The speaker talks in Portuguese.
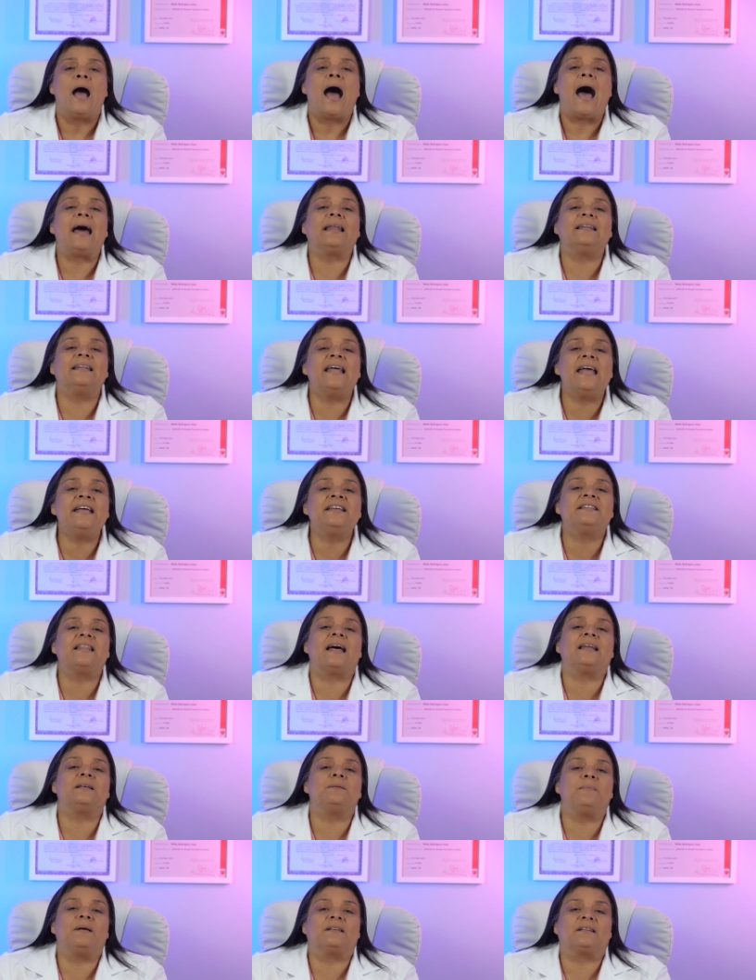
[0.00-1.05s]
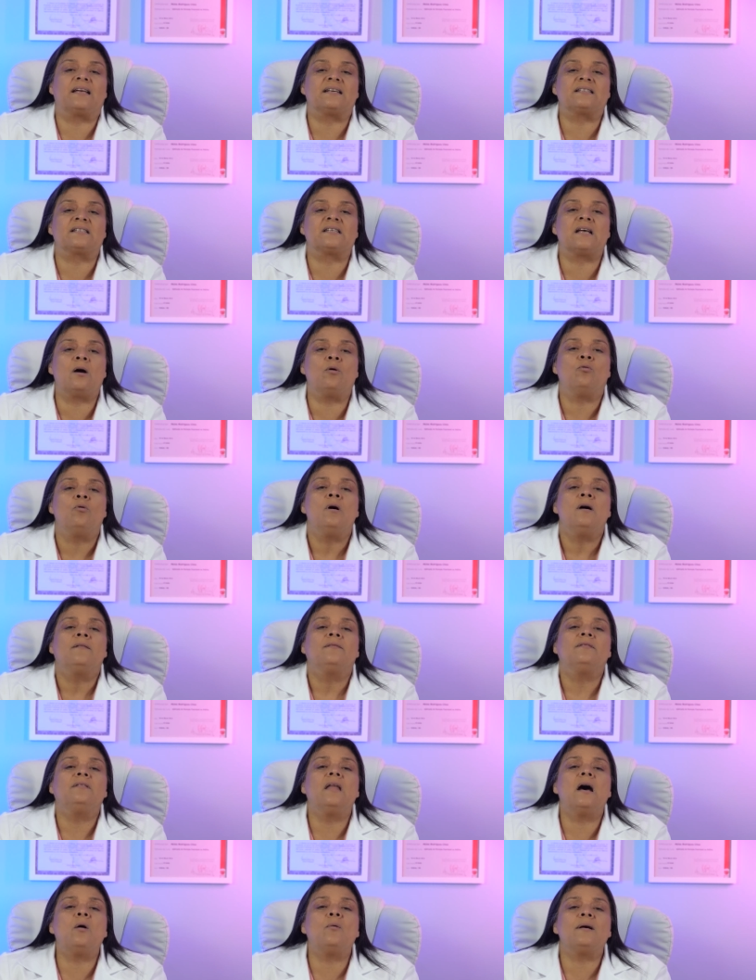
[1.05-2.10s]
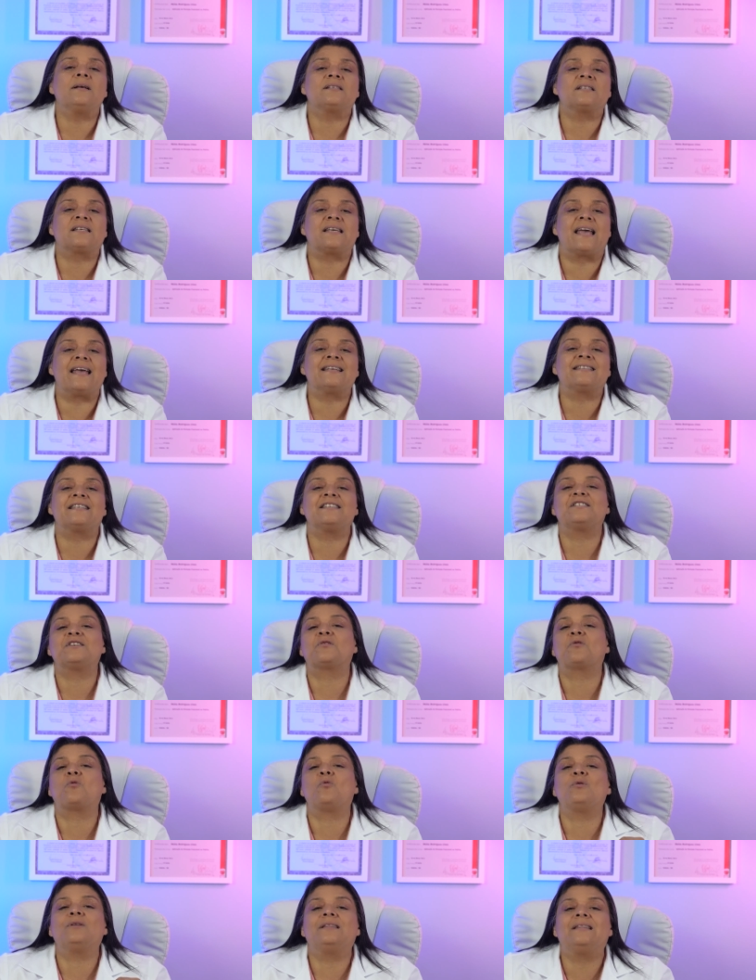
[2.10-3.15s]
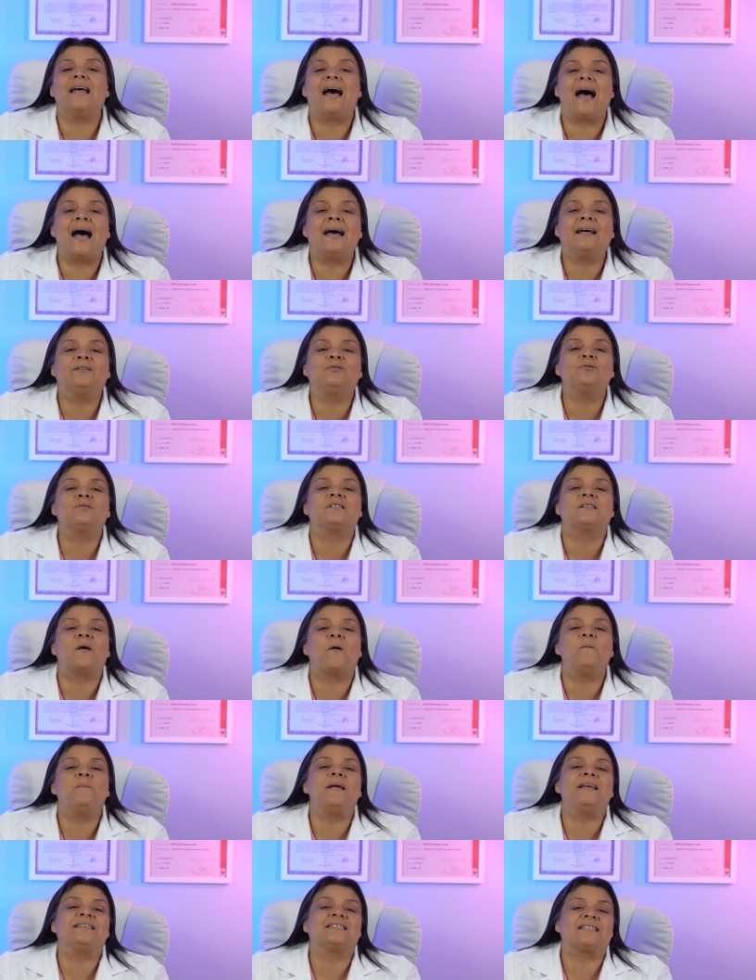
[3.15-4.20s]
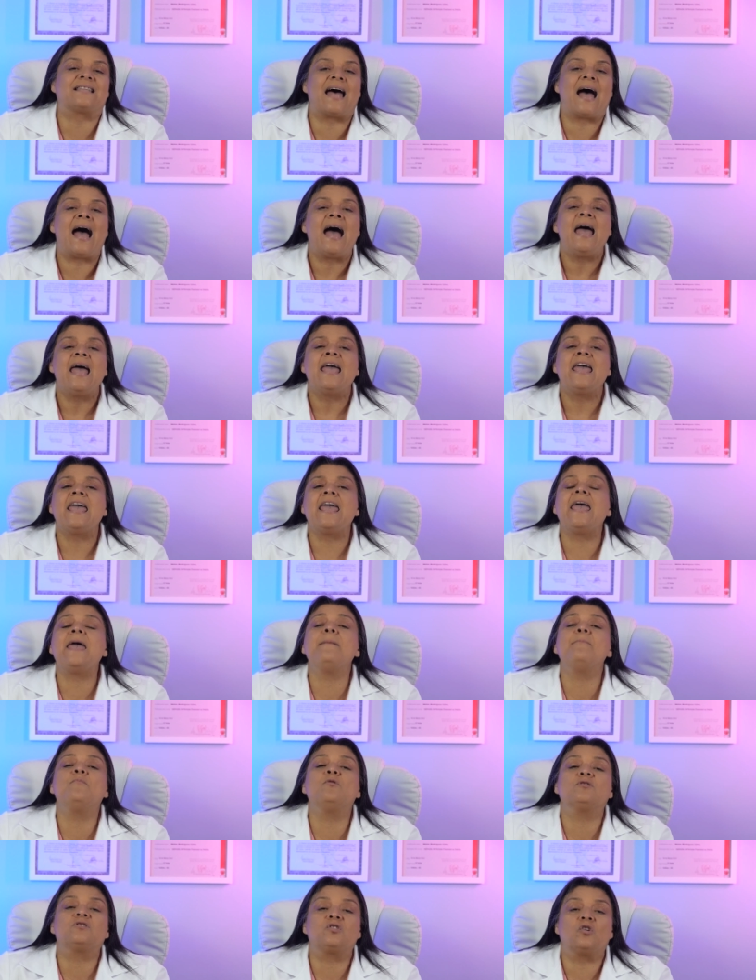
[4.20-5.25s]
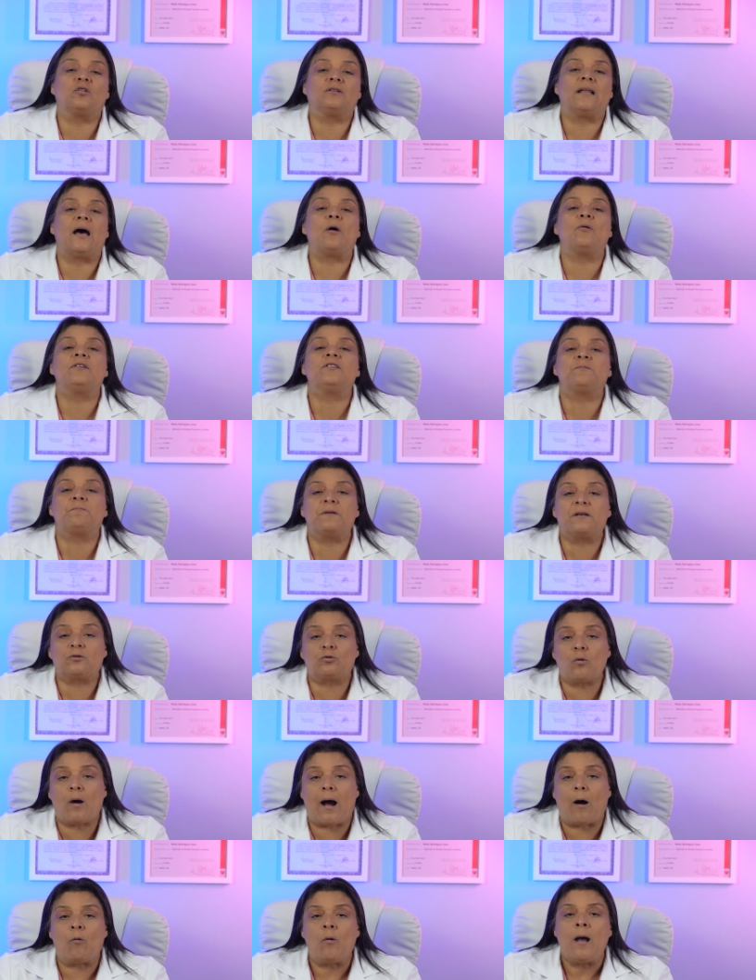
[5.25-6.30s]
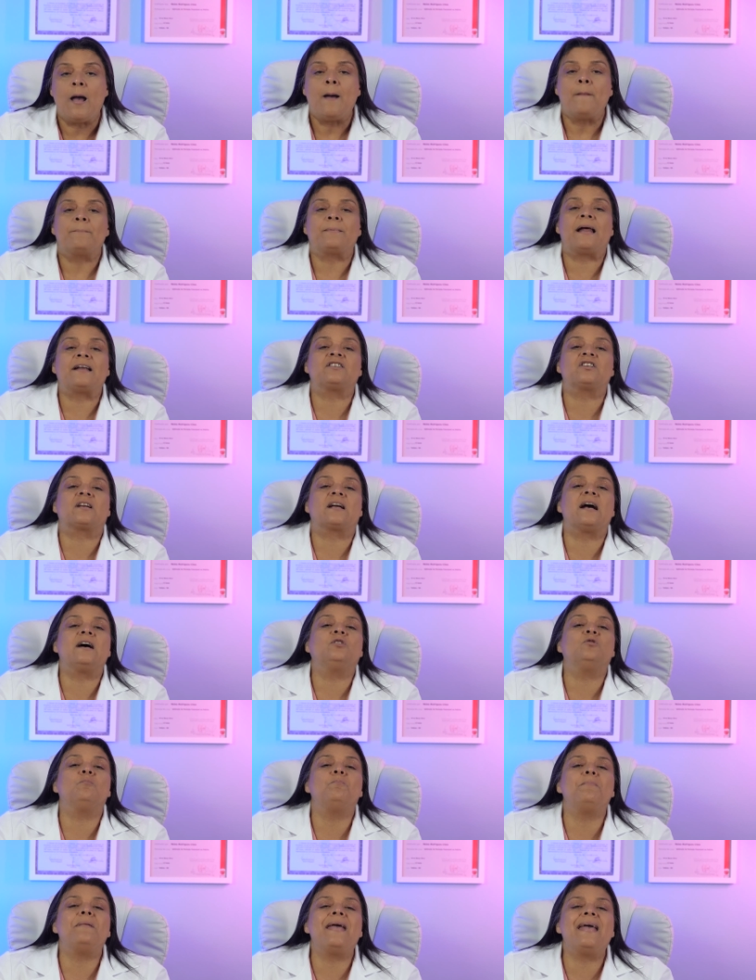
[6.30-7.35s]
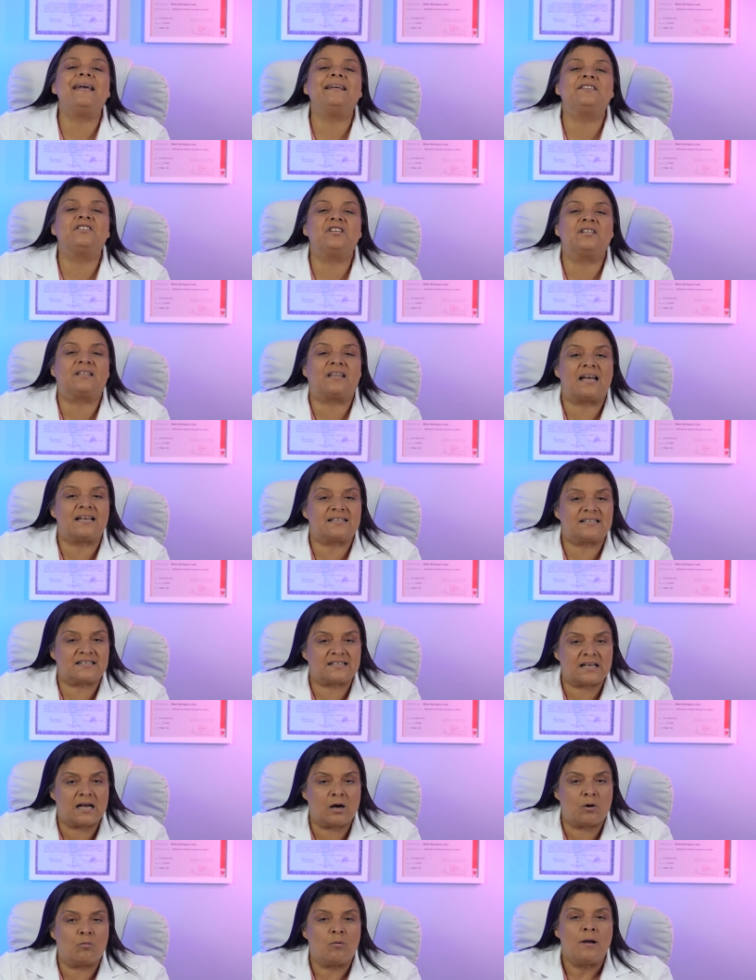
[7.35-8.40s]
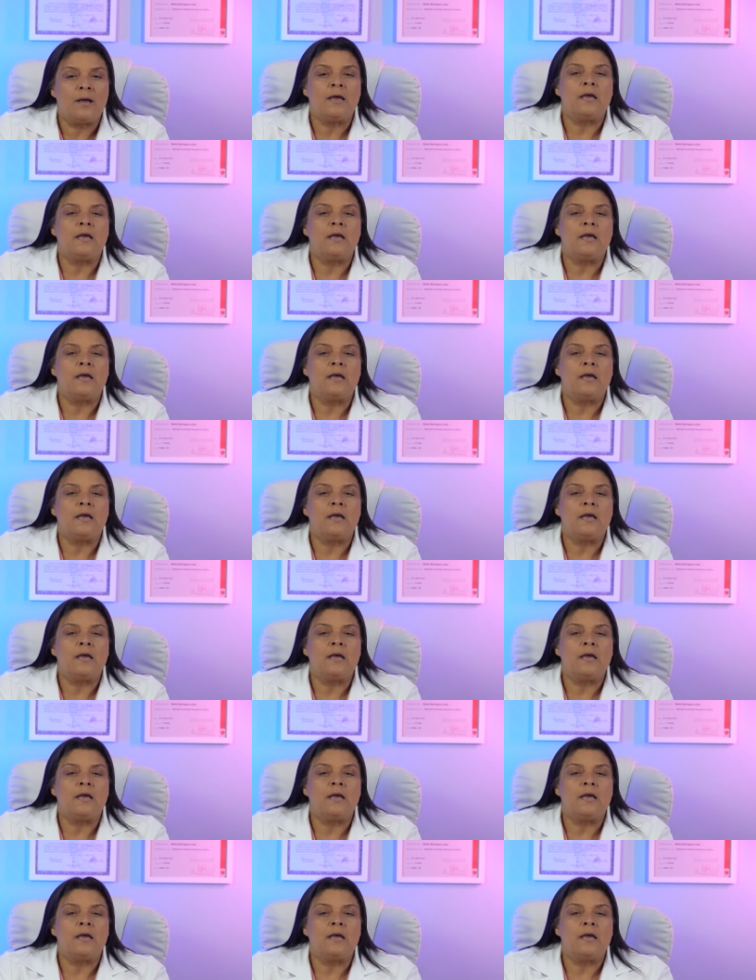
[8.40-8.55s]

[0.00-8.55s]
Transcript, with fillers: Além da alimentação, não esqueça de cuidar do seu bem-estar emocional e espiritual, praticando meditação